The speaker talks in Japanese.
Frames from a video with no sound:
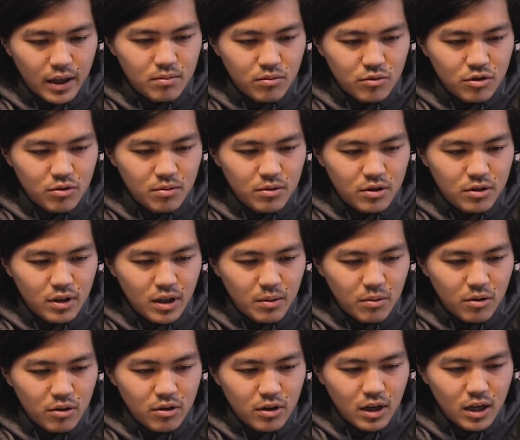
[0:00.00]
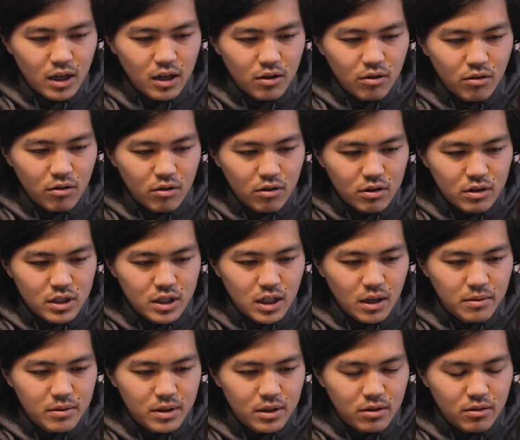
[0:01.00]
もともとね、僕がこう
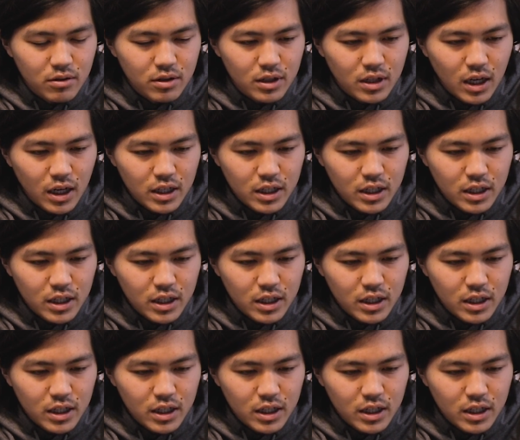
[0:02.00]
調べた時に、